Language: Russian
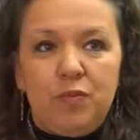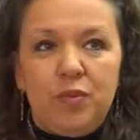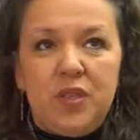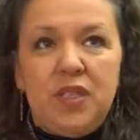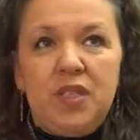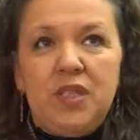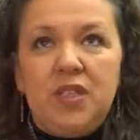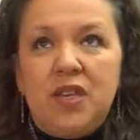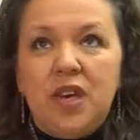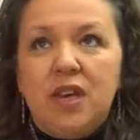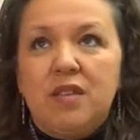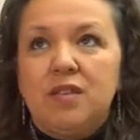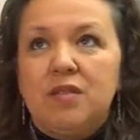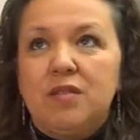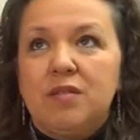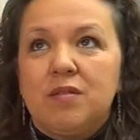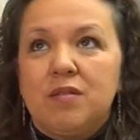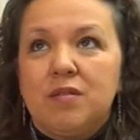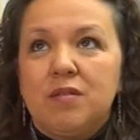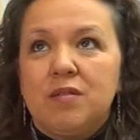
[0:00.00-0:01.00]

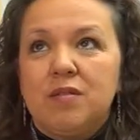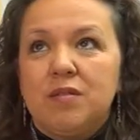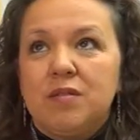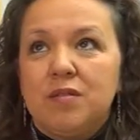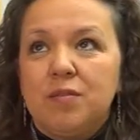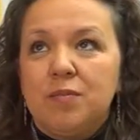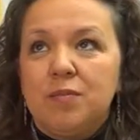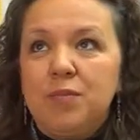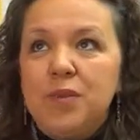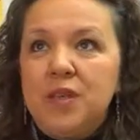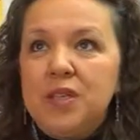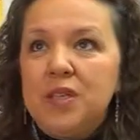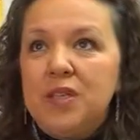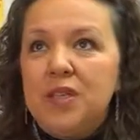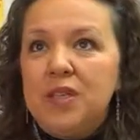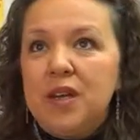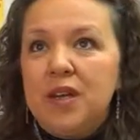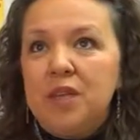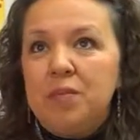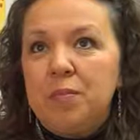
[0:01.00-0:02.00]
50,
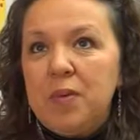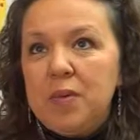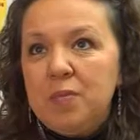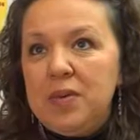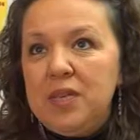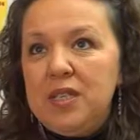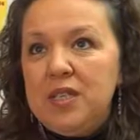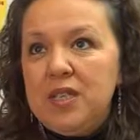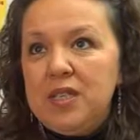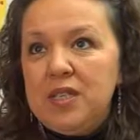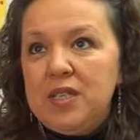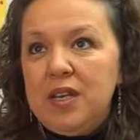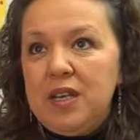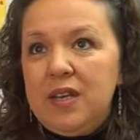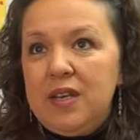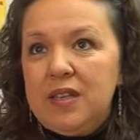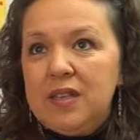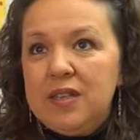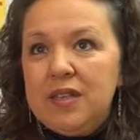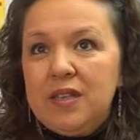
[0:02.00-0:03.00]
50 э,
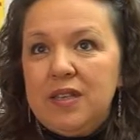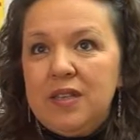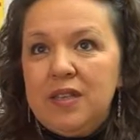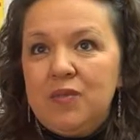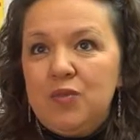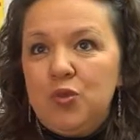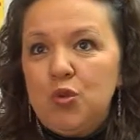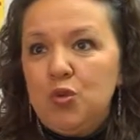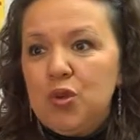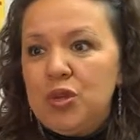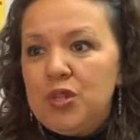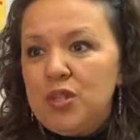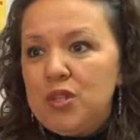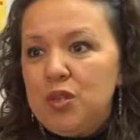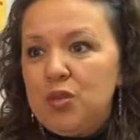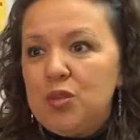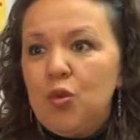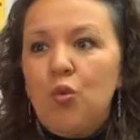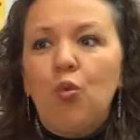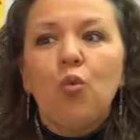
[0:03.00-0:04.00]
победителей это на всю
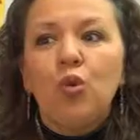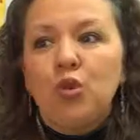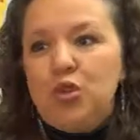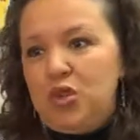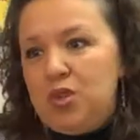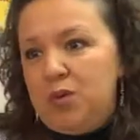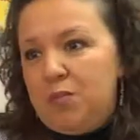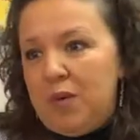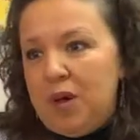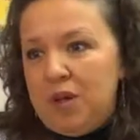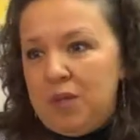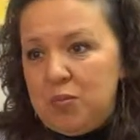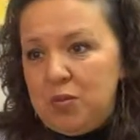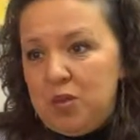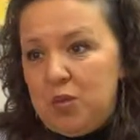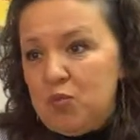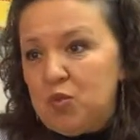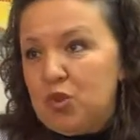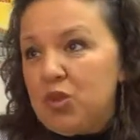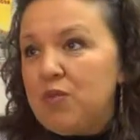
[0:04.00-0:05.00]
Россию это очень мало,
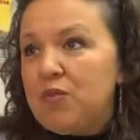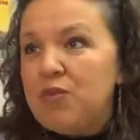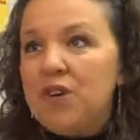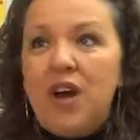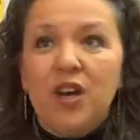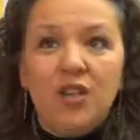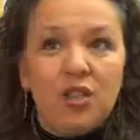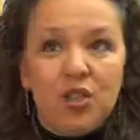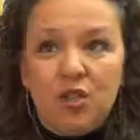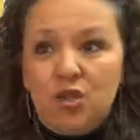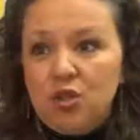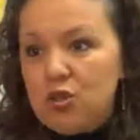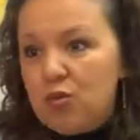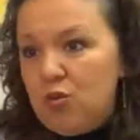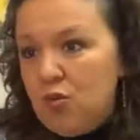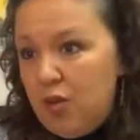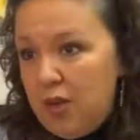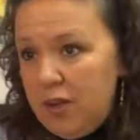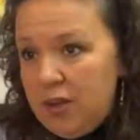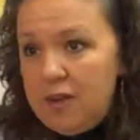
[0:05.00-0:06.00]
потому что в каждой
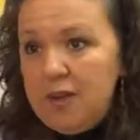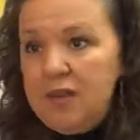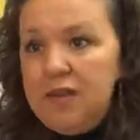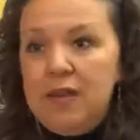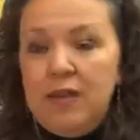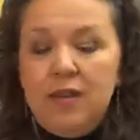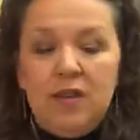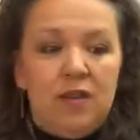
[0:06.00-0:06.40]
школе